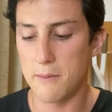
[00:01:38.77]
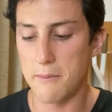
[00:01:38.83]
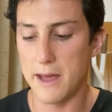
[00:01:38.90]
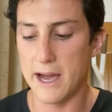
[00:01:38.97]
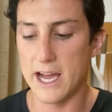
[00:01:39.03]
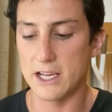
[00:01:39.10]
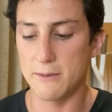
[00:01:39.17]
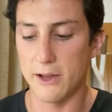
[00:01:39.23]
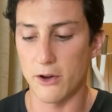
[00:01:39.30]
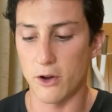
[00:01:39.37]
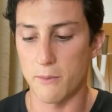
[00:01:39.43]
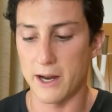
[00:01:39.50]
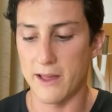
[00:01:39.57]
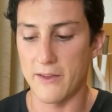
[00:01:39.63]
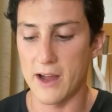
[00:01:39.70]
mega
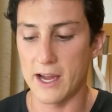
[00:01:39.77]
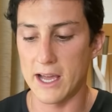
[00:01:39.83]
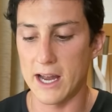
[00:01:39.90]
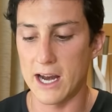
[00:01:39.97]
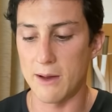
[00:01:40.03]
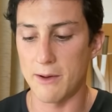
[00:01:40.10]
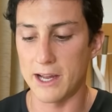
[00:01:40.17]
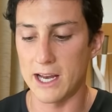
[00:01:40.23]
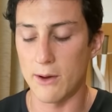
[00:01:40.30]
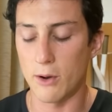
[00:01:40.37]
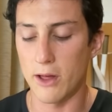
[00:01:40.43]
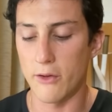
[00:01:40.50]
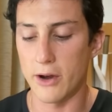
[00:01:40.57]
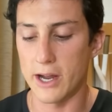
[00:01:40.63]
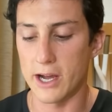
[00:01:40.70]
esbirro para tanquear a la máquina
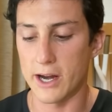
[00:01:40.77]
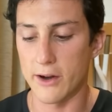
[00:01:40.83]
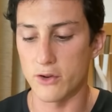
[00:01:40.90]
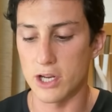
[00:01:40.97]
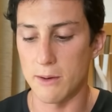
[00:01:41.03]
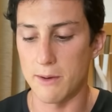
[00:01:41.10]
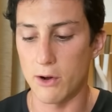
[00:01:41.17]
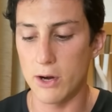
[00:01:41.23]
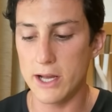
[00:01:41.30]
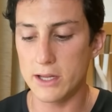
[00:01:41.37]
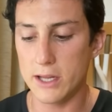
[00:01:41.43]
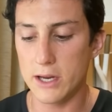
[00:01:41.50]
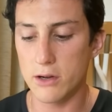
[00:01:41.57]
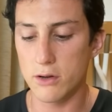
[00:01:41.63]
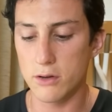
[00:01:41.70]
voladora y cargar un
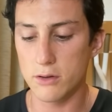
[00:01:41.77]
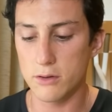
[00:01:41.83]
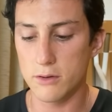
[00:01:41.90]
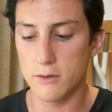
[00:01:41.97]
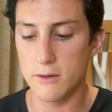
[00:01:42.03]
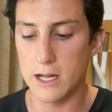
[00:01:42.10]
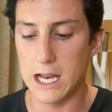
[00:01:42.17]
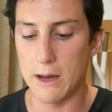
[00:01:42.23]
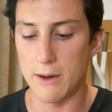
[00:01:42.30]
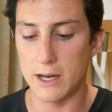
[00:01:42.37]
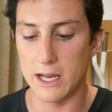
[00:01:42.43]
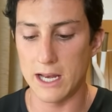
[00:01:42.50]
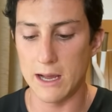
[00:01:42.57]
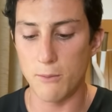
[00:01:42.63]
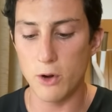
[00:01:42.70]
eléctrico, la
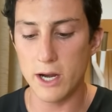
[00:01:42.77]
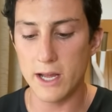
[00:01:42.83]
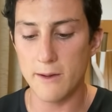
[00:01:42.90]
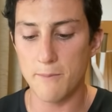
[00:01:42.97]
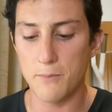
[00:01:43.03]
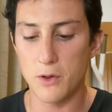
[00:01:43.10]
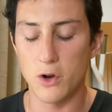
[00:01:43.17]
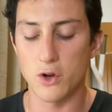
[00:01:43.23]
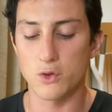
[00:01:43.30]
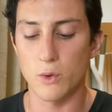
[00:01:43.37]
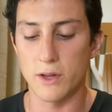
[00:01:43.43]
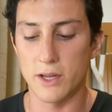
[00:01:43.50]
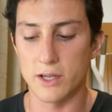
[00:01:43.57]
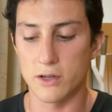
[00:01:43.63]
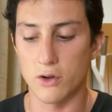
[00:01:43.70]
Valkyrie muere, los
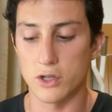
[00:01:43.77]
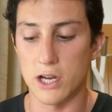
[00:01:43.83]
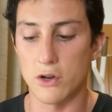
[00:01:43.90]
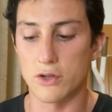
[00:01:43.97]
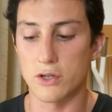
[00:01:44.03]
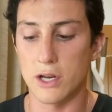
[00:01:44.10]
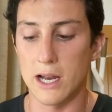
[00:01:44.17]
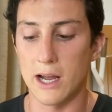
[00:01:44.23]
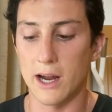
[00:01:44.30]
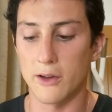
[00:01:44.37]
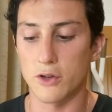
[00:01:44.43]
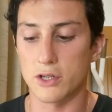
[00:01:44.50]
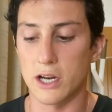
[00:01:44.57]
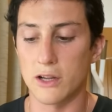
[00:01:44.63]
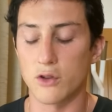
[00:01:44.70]
duendes, o sea, los, el
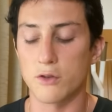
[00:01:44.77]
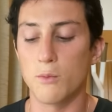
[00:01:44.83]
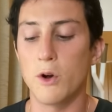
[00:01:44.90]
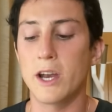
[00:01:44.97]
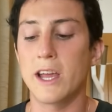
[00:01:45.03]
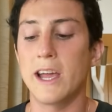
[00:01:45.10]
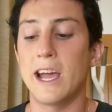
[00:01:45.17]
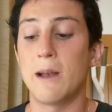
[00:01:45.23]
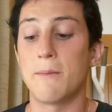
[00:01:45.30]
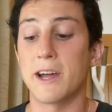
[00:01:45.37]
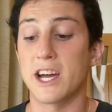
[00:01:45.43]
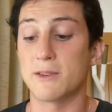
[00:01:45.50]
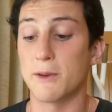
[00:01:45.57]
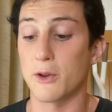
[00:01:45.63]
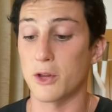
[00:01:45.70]
ejército esqueletos muere, el
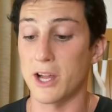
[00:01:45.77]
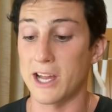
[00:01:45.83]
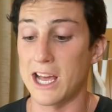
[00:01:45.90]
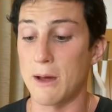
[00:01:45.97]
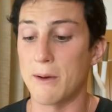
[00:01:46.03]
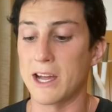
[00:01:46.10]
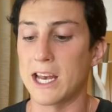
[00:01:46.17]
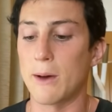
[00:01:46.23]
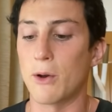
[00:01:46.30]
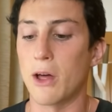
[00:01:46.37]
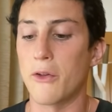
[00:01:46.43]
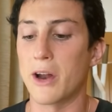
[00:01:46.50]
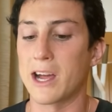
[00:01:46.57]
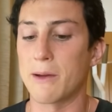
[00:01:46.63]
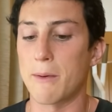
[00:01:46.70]
tanque tanquea la máquina
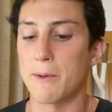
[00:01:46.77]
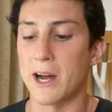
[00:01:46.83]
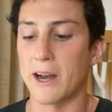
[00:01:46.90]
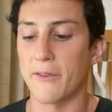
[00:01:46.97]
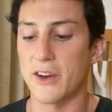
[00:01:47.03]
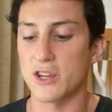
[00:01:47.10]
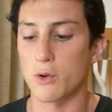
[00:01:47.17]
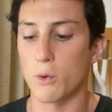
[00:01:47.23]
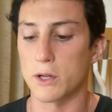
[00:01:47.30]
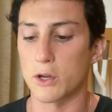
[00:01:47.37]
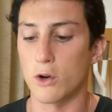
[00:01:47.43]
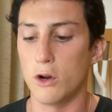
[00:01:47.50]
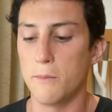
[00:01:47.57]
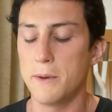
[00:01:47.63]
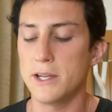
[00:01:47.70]
voladora que va a pegar tres o
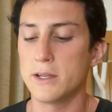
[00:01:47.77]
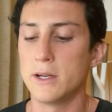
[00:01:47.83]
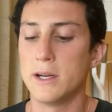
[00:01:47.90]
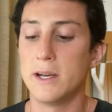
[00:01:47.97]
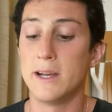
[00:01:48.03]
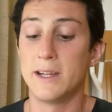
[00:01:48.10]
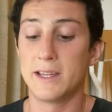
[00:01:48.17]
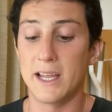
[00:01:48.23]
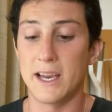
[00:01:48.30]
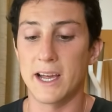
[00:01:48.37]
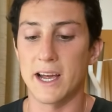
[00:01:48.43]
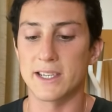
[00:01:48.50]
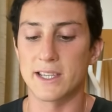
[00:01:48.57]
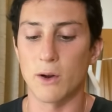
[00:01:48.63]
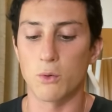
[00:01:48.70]
cuatro golpes, tiene
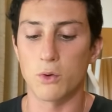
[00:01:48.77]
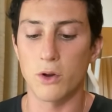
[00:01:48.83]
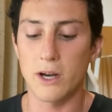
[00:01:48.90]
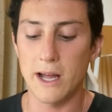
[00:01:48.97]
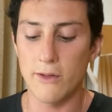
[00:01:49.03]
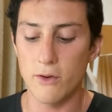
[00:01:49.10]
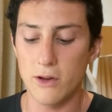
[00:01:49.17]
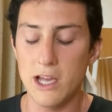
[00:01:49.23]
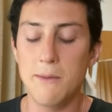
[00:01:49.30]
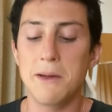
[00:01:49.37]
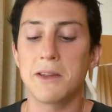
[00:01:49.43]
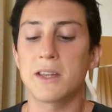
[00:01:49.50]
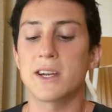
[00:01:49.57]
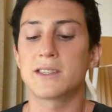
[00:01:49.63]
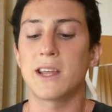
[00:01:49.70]
que gastar un tornado, y
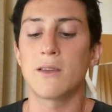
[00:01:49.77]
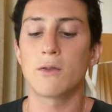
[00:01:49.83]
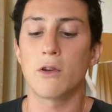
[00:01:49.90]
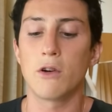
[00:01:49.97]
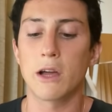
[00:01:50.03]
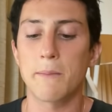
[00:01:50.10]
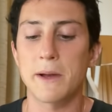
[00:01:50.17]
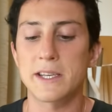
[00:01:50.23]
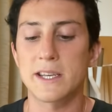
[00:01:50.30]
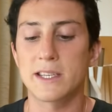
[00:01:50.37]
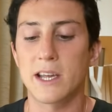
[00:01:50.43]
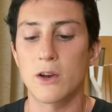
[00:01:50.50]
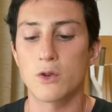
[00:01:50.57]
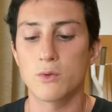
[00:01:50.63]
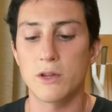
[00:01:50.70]
mientras tanto lo que pasa
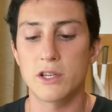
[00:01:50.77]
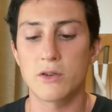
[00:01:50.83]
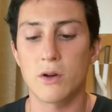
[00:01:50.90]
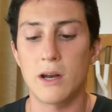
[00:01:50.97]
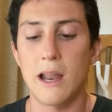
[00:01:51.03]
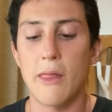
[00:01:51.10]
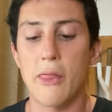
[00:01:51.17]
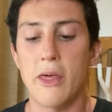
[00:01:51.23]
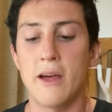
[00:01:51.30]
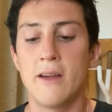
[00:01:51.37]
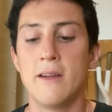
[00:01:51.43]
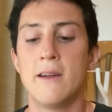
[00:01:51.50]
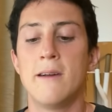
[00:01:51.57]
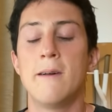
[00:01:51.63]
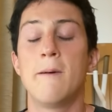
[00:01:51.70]
es que los duendes con lanza
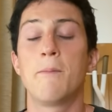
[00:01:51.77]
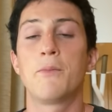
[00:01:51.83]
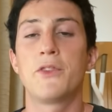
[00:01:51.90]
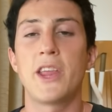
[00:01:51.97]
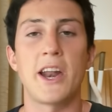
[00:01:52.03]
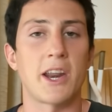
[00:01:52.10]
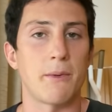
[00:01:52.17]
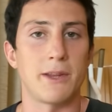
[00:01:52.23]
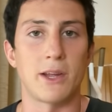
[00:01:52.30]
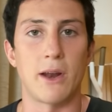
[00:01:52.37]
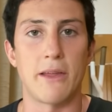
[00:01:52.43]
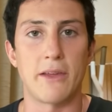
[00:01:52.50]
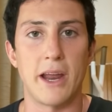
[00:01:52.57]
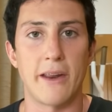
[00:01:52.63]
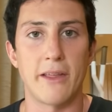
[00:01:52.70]
te han
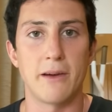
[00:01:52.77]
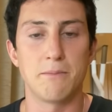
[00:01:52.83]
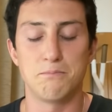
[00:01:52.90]
reventado el equipo.